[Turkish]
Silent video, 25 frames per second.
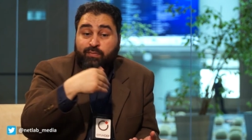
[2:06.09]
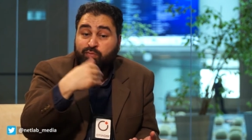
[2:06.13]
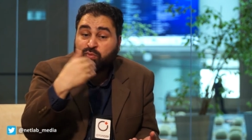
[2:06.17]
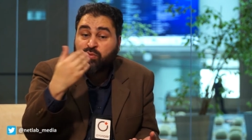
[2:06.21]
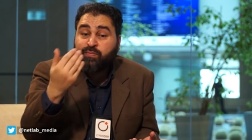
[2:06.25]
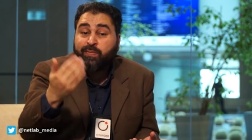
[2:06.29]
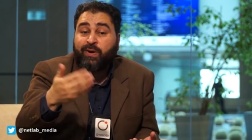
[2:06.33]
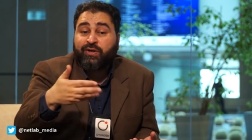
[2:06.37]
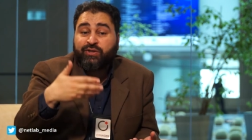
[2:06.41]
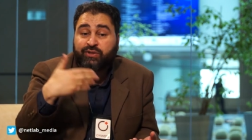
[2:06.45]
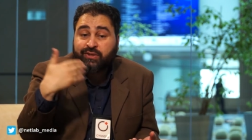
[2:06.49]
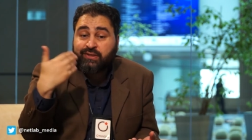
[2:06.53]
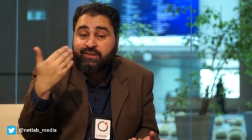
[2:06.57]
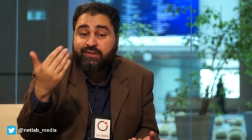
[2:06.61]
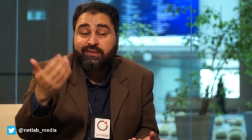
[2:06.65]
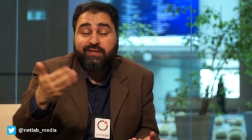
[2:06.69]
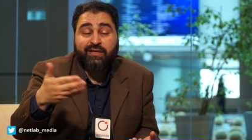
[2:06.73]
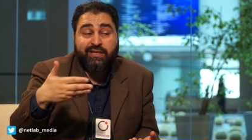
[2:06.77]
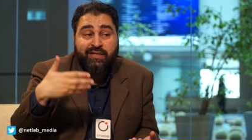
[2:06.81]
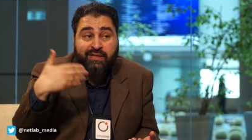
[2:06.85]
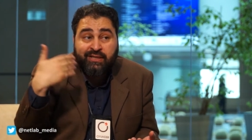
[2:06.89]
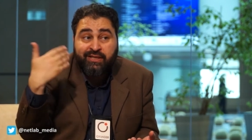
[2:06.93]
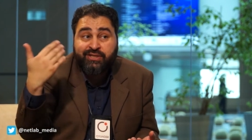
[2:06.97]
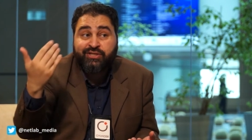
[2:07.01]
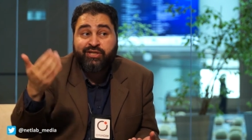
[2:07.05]
Bu başkasına
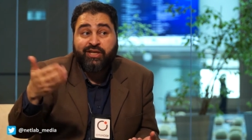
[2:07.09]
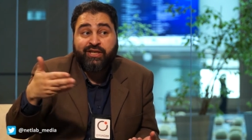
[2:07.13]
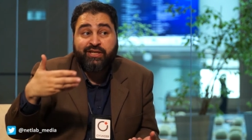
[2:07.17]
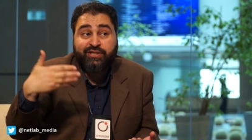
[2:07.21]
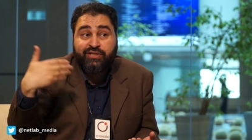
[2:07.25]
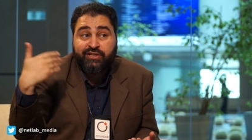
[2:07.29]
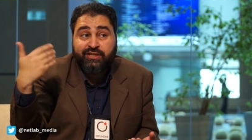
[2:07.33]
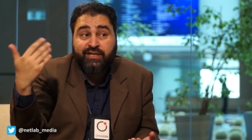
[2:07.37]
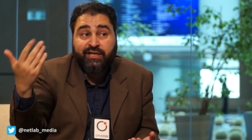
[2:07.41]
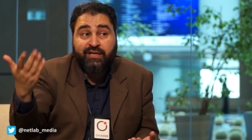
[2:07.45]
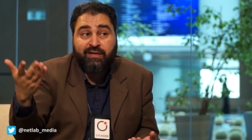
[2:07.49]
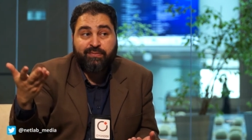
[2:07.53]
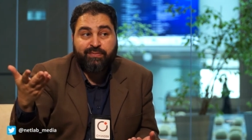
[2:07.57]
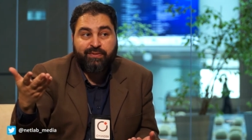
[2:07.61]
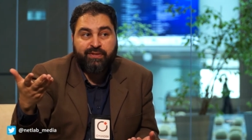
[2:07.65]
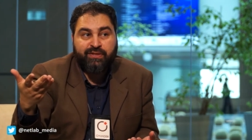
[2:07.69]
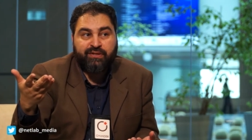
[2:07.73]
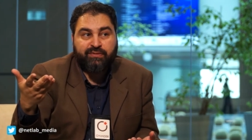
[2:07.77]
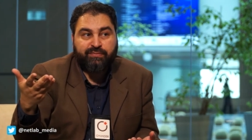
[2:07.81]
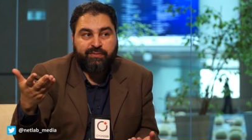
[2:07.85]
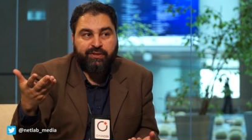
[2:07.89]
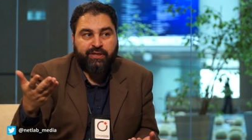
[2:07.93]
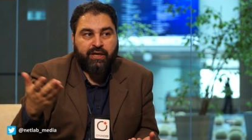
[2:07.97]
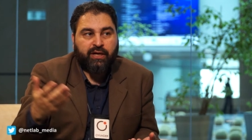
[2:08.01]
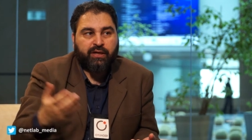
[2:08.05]
ilgi çekici
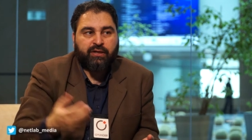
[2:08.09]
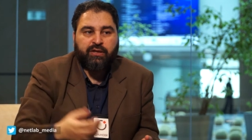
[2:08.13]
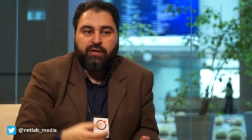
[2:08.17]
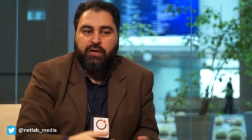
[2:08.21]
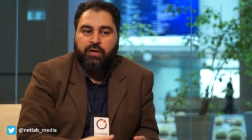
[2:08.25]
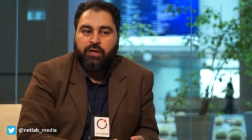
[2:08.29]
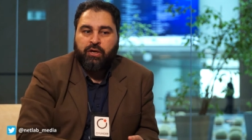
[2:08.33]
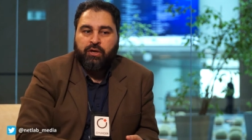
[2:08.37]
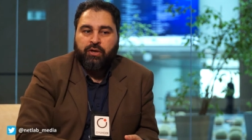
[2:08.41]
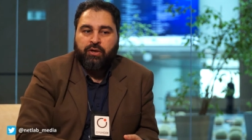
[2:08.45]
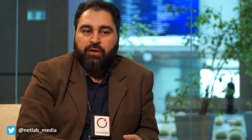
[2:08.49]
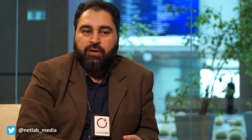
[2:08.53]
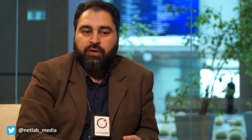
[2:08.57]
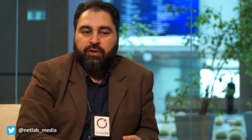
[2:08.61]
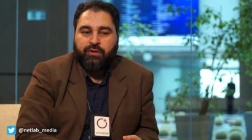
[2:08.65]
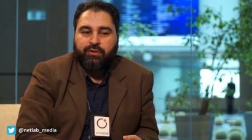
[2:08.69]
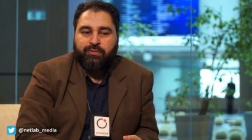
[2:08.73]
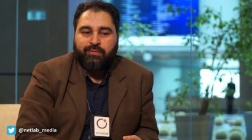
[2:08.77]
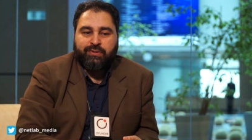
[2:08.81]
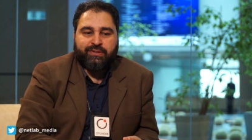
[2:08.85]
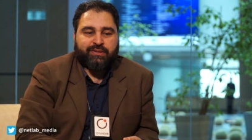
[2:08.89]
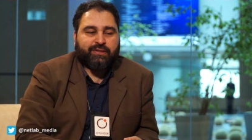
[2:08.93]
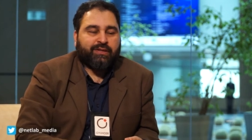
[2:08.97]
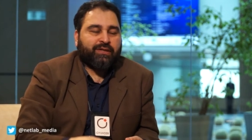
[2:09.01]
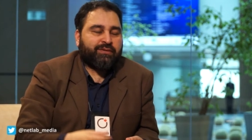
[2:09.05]
gelebilir mi? Yani
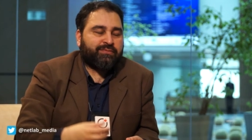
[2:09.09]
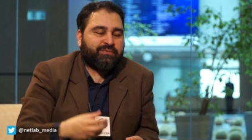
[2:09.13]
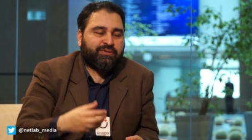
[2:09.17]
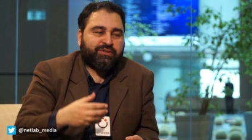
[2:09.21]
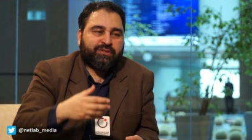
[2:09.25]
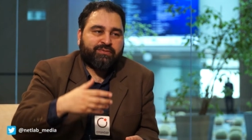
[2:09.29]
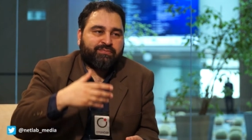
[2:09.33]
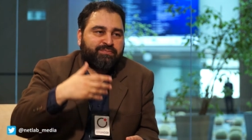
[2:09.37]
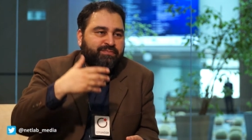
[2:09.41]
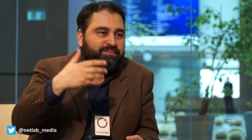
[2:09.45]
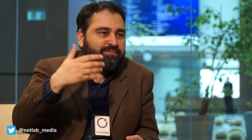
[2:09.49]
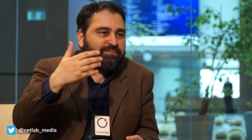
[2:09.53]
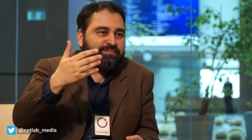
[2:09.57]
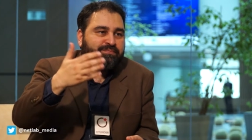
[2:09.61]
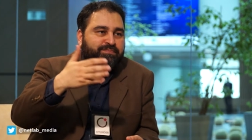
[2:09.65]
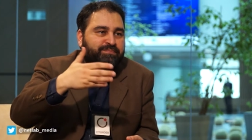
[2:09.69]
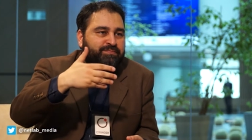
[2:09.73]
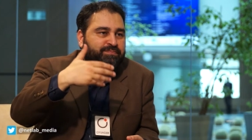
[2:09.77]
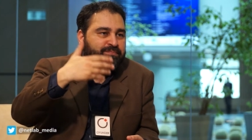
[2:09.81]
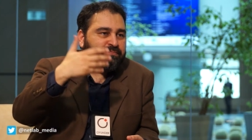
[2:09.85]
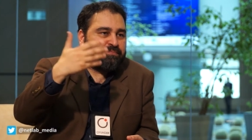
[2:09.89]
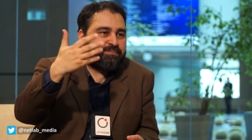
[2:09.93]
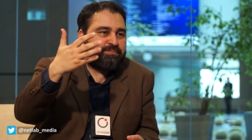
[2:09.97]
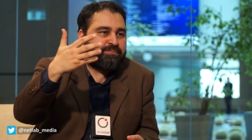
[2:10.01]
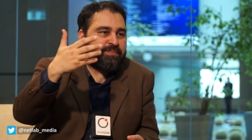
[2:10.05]
mesela işte
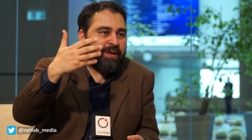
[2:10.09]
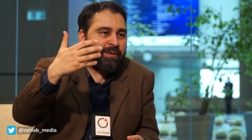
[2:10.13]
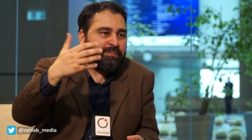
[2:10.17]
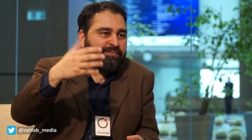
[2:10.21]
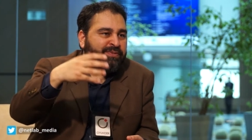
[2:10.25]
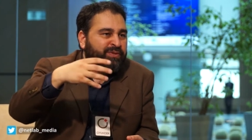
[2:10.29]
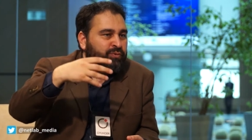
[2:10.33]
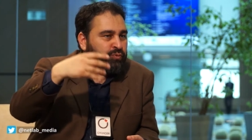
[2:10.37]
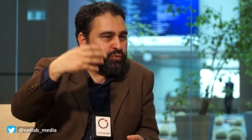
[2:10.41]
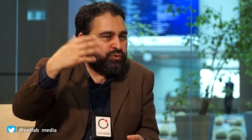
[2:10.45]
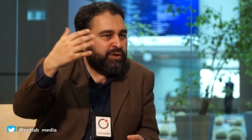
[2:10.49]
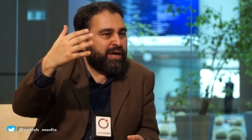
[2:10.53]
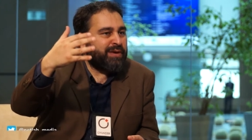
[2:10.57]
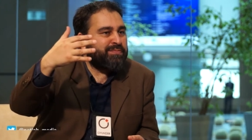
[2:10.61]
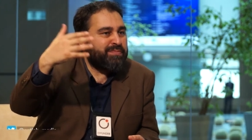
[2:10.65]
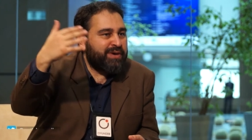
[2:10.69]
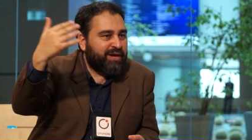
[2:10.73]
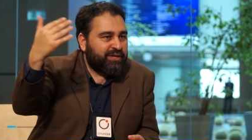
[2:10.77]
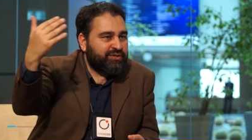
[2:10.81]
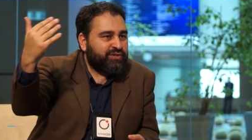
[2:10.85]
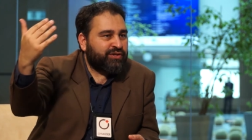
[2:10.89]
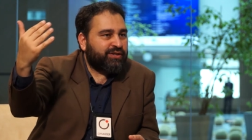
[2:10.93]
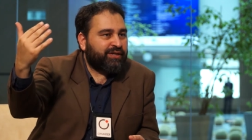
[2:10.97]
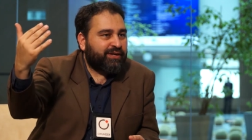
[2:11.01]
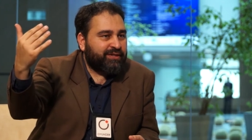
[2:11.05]
bir uzay
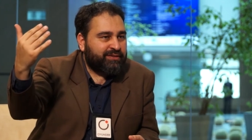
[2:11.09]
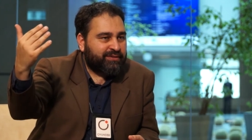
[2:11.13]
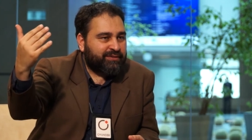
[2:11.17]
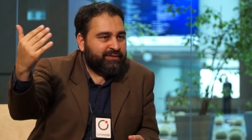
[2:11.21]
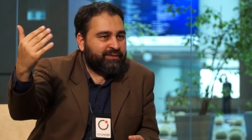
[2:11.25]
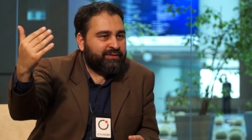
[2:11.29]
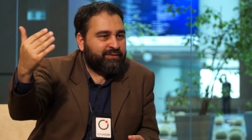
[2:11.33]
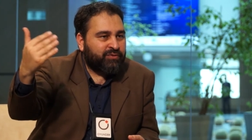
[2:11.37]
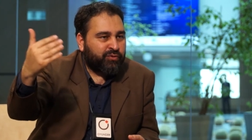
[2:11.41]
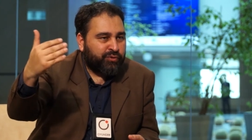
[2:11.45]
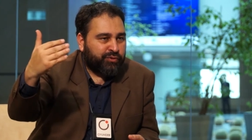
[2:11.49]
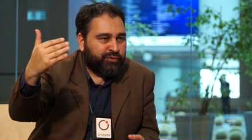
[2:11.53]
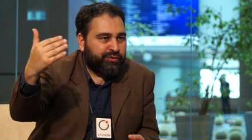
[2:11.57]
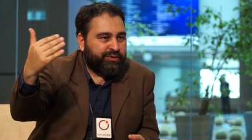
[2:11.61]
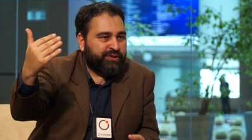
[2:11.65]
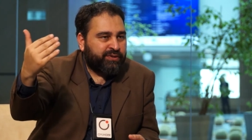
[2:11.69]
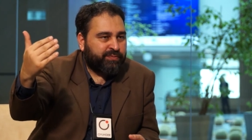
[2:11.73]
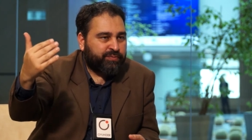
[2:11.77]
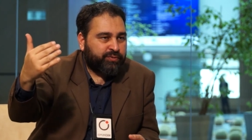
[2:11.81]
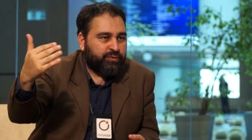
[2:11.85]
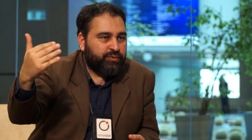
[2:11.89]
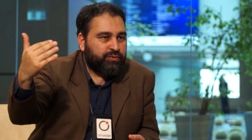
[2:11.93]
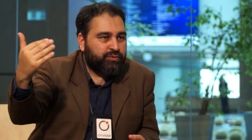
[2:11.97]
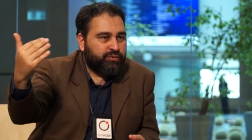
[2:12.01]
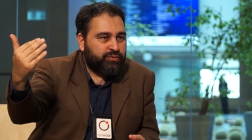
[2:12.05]
macerası oyunu
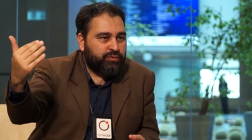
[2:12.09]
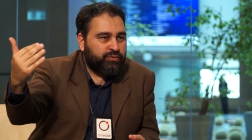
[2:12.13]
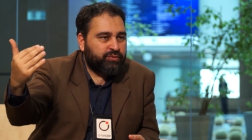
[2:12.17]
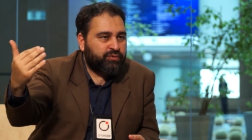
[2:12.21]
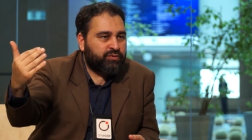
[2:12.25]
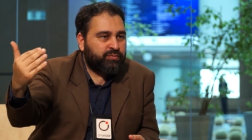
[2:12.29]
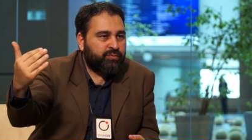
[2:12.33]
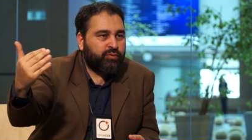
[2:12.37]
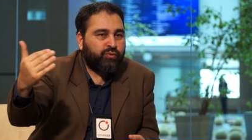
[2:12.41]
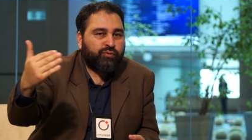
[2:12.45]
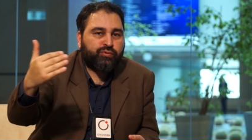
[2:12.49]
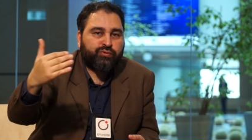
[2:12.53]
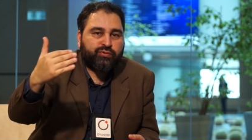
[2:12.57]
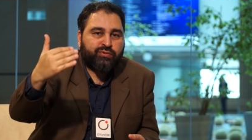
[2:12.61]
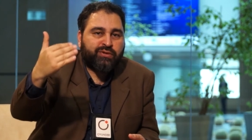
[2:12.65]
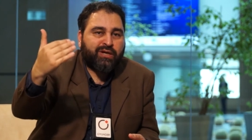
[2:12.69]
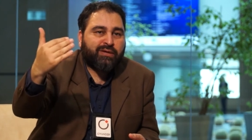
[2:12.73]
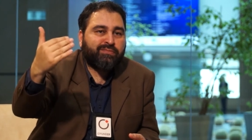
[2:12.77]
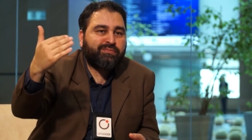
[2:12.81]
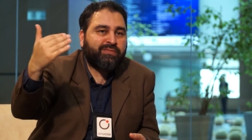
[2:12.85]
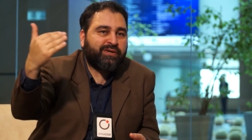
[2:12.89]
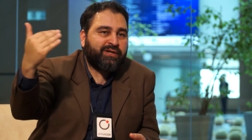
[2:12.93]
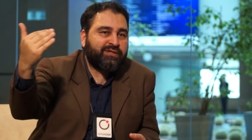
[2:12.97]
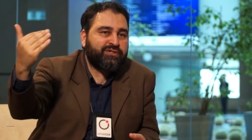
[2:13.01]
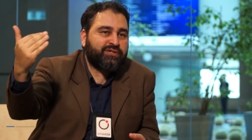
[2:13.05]
yapıyorsunuz. Bu
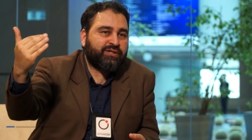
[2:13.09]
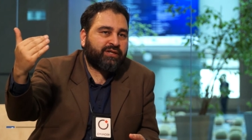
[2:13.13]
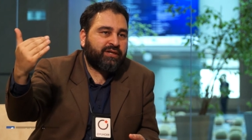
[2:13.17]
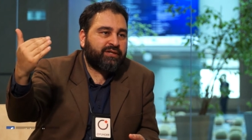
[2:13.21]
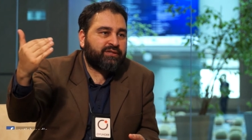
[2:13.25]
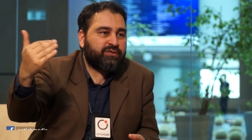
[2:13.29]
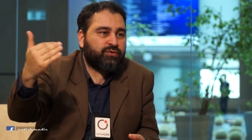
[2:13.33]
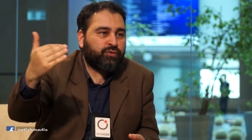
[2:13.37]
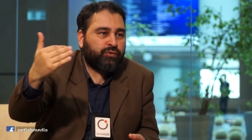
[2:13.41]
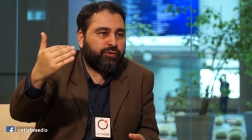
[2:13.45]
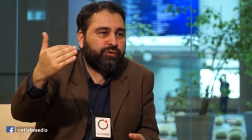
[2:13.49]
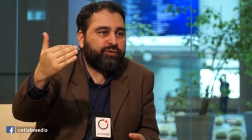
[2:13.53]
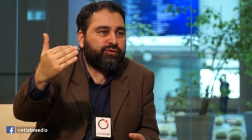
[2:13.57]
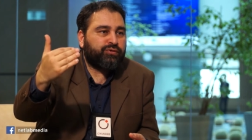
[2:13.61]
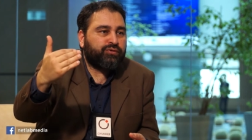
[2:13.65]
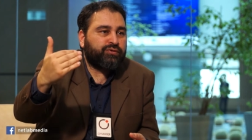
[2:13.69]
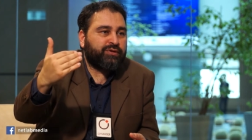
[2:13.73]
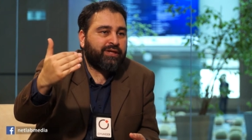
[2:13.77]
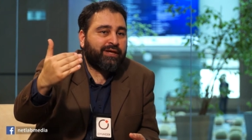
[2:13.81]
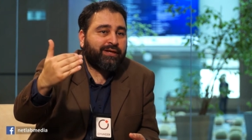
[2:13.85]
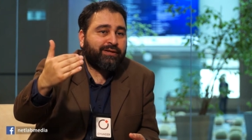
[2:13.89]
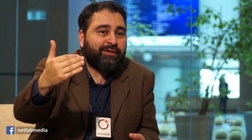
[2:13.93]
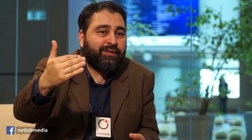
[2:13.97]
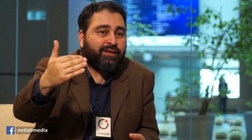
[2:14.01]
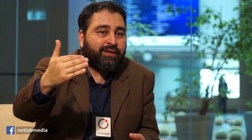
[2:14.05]
uzay macerası
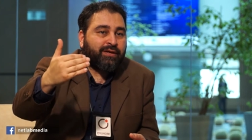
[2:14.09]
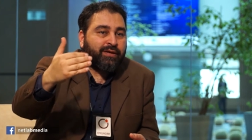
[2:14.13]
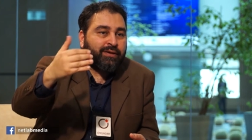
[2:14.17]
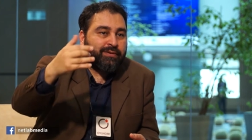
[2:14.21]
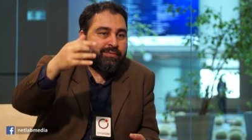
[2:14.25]
oyununda